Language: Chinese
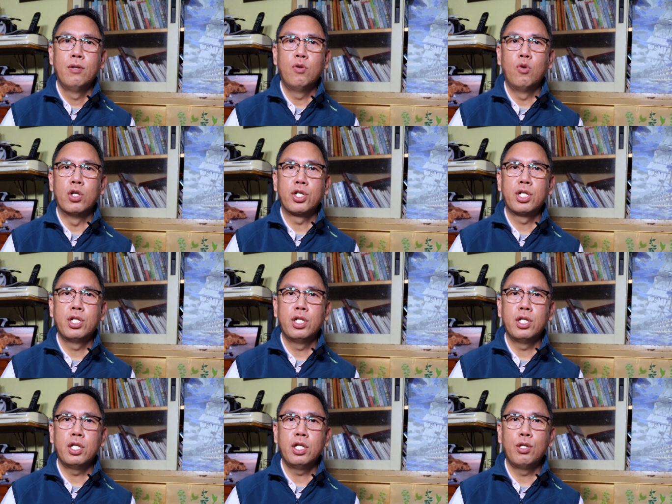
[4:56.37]
我
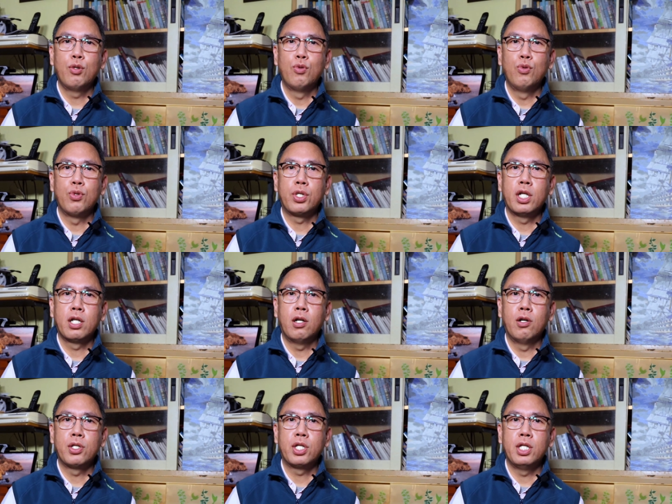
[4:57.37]
是医务社
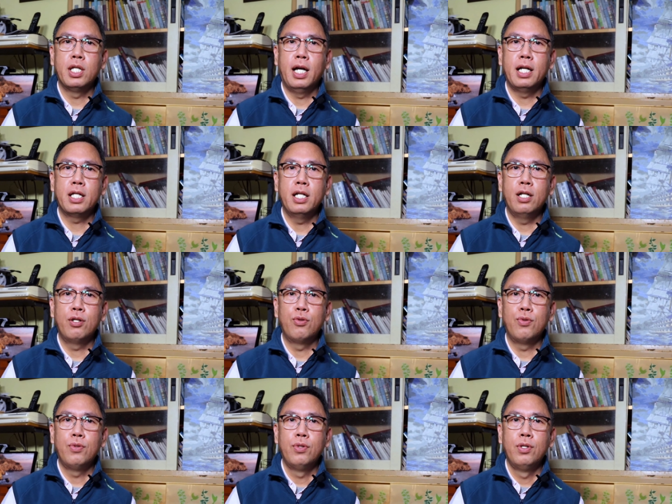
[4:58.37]
工师安德
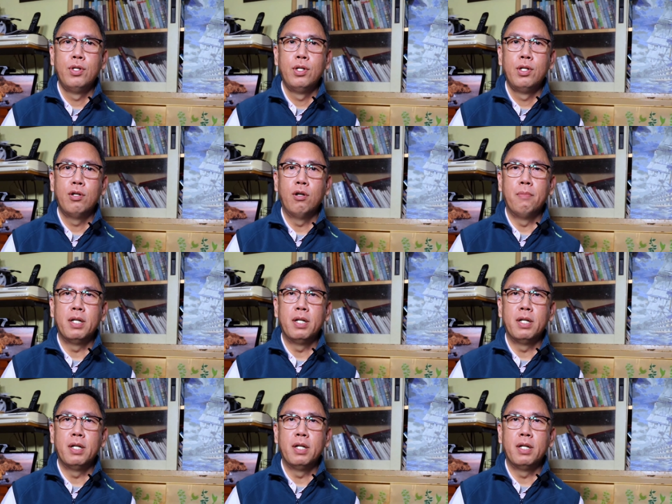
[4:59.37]
鲁。